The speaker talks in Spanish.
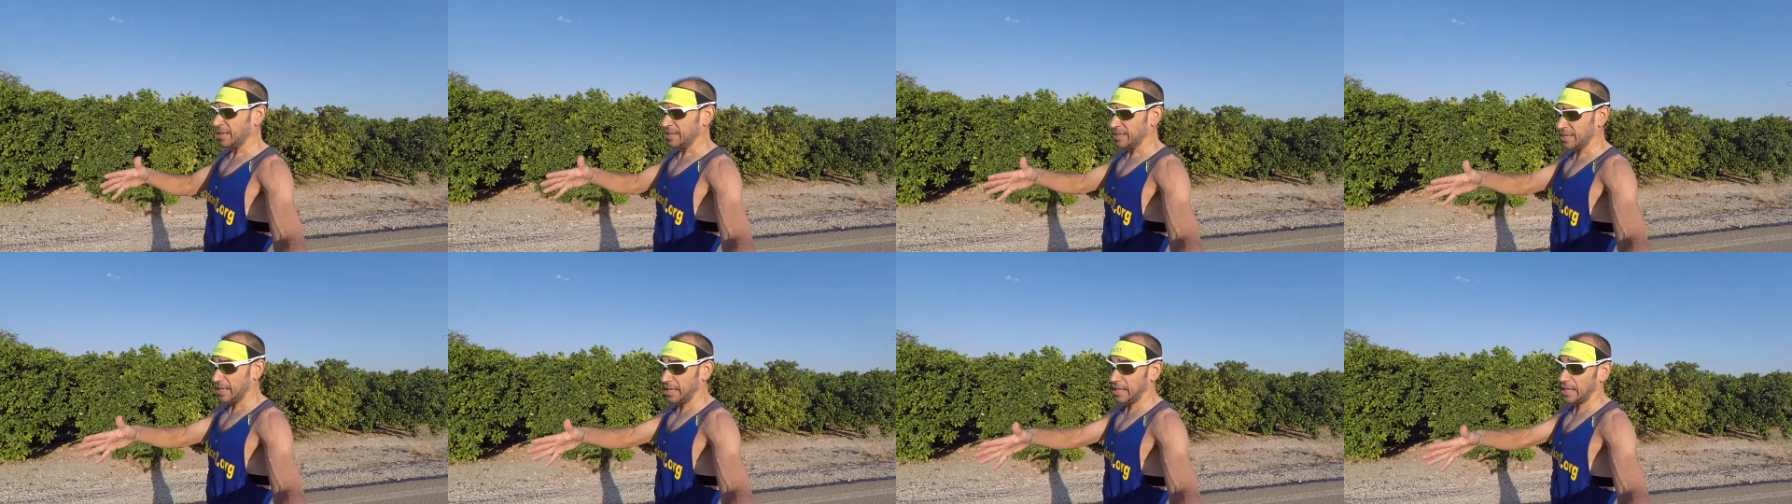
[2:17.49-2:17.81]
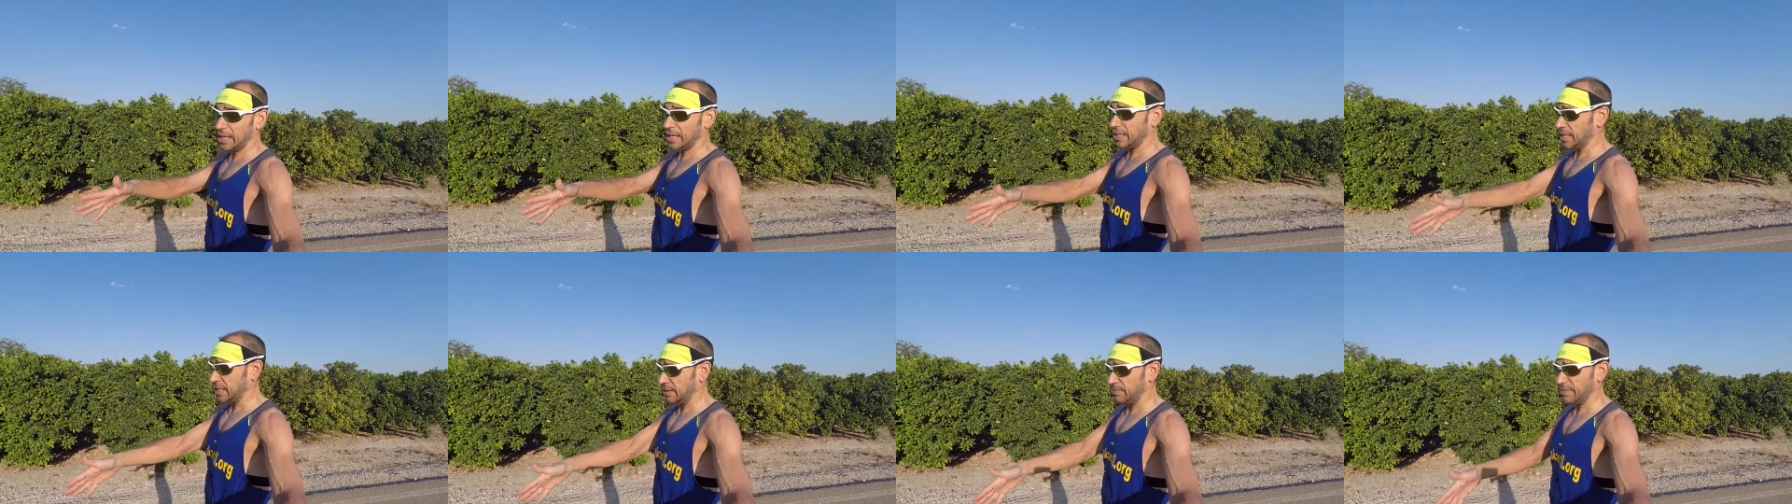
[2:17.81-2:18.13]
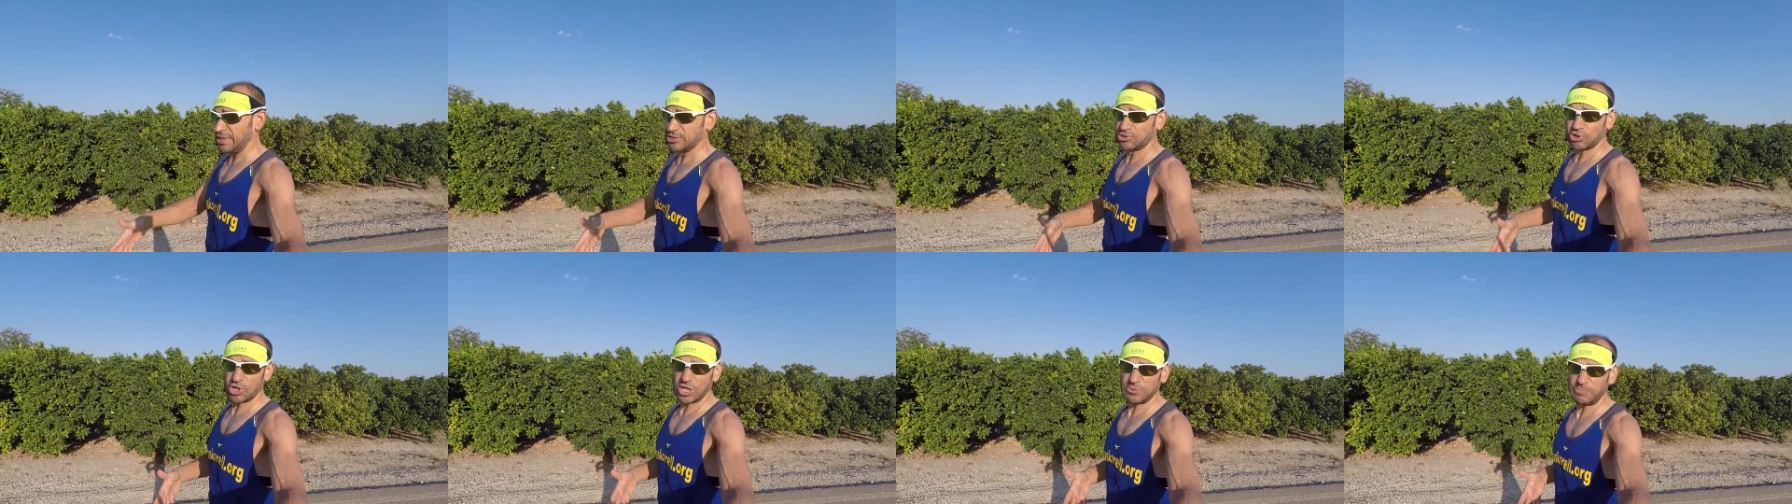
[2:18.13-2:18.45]
que, que
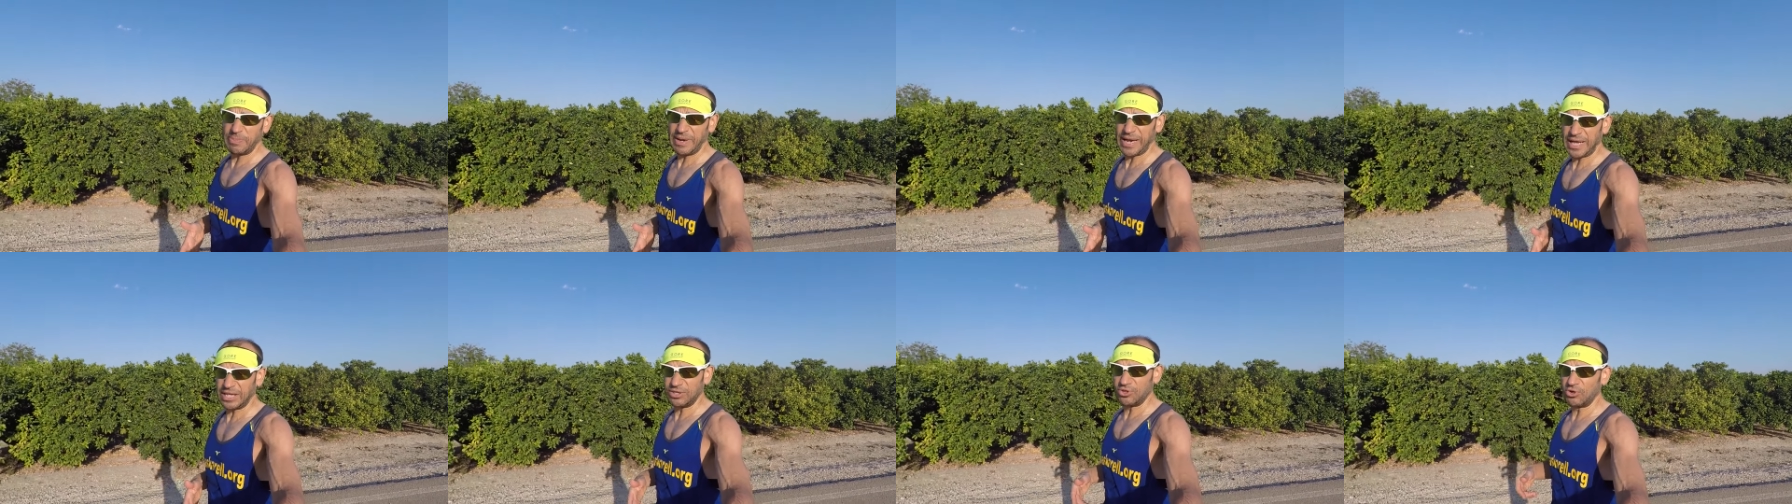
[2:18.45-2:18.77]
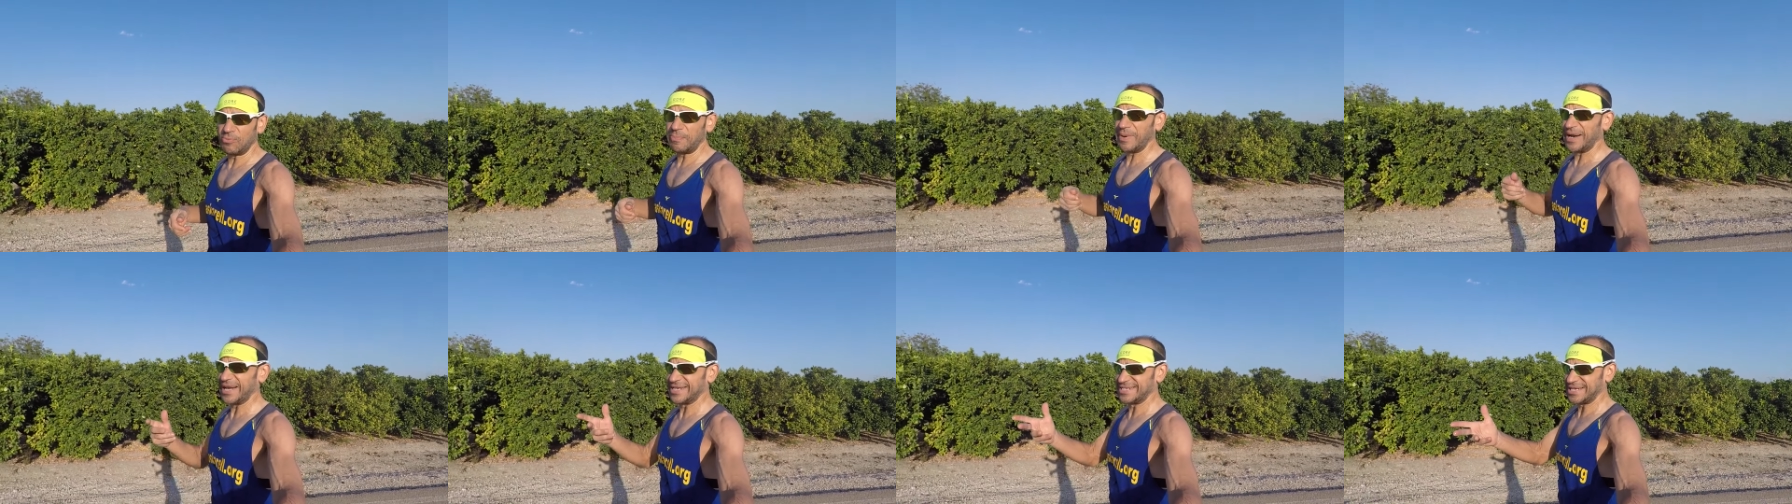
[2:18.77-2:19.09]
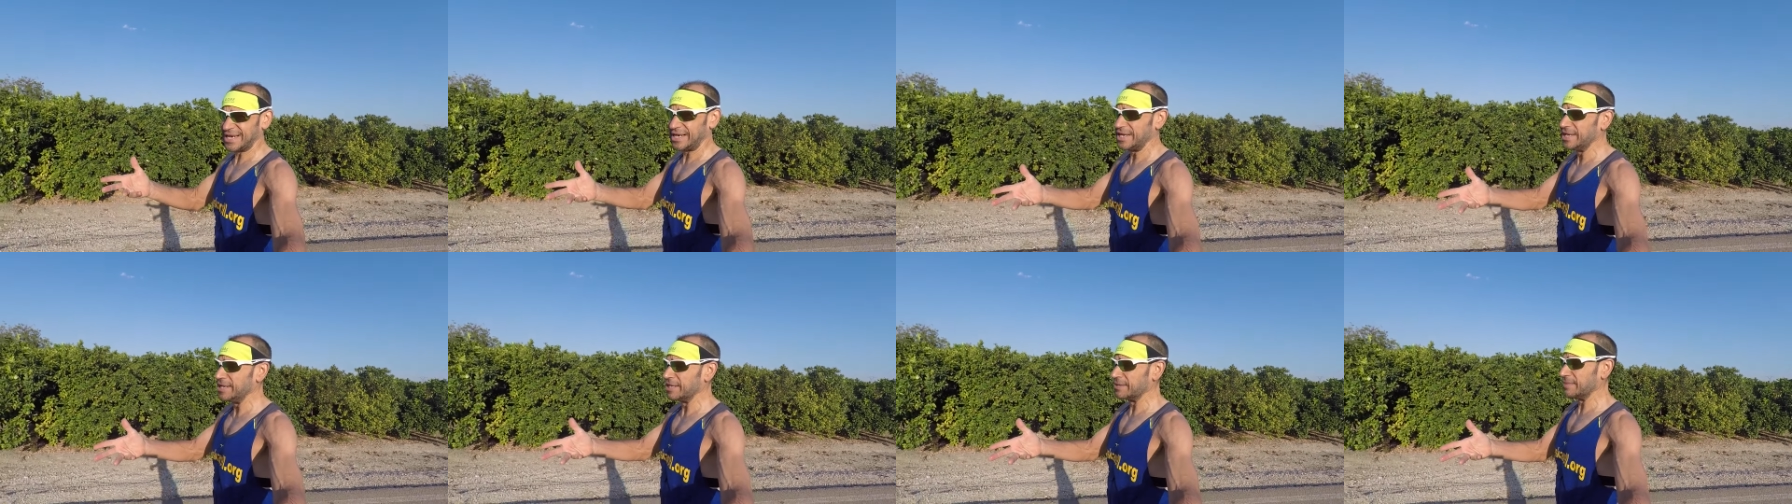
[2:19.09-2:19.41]
me estoy esperando para
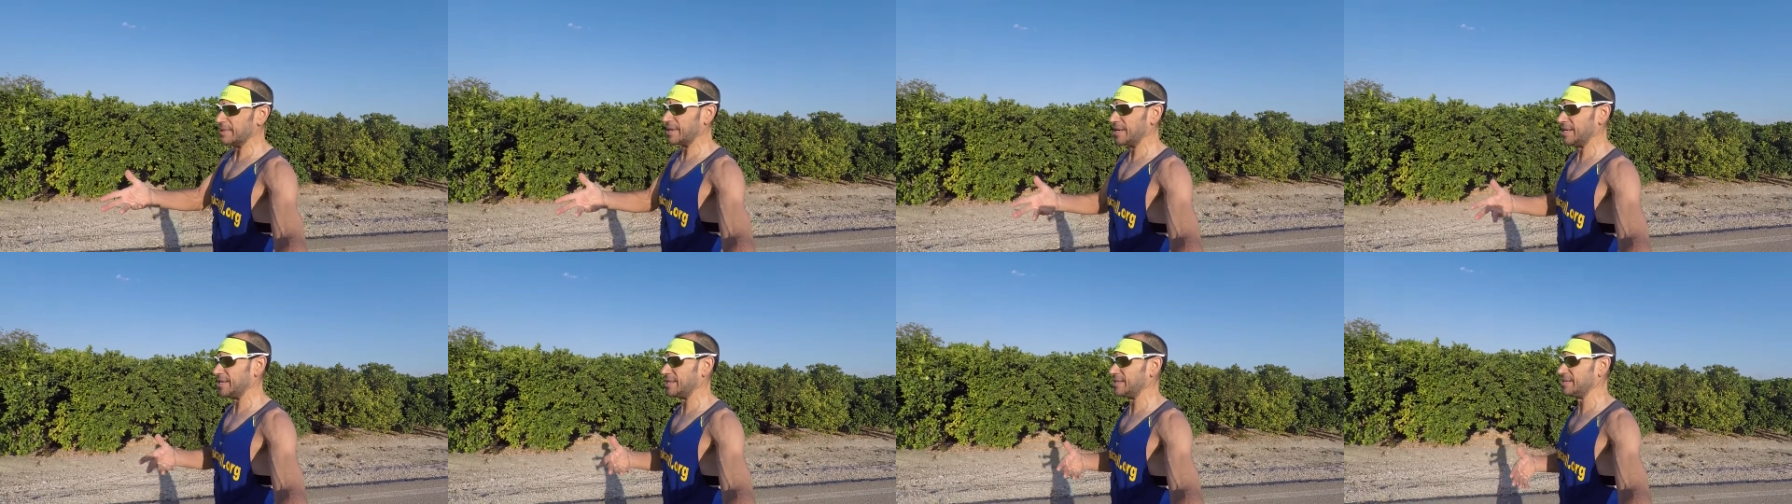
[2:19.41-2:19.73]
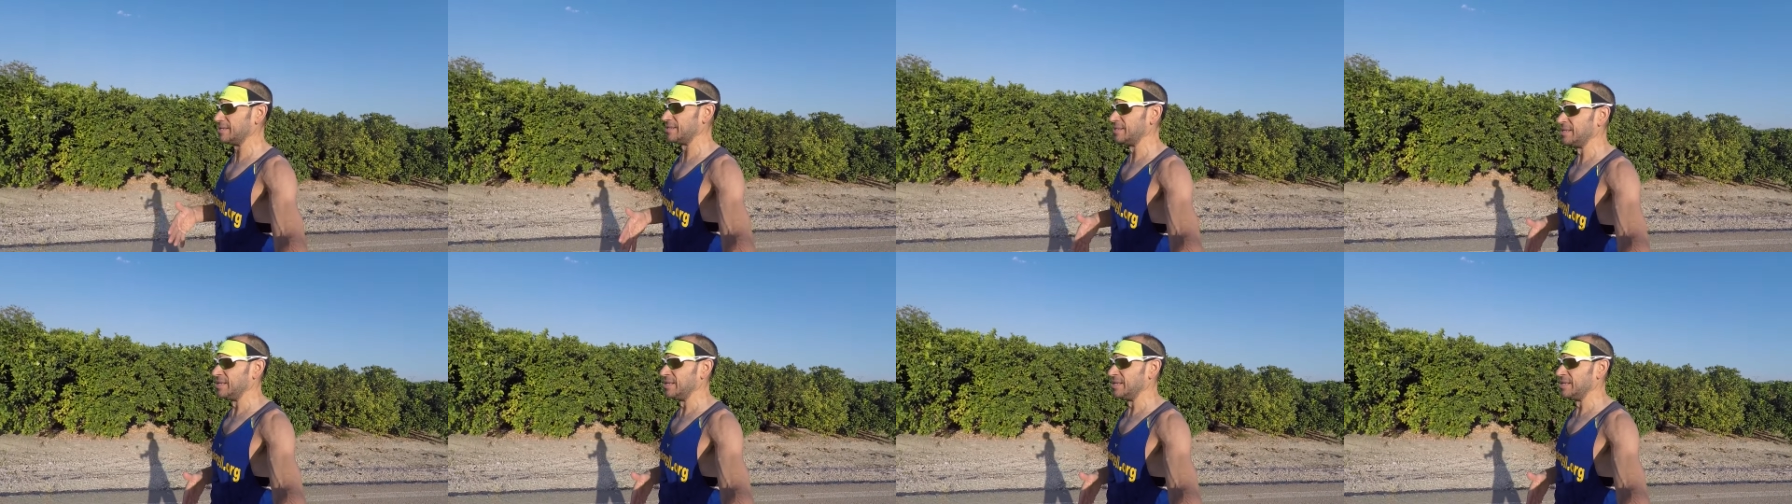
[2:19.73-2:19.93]
salir, ¿vale?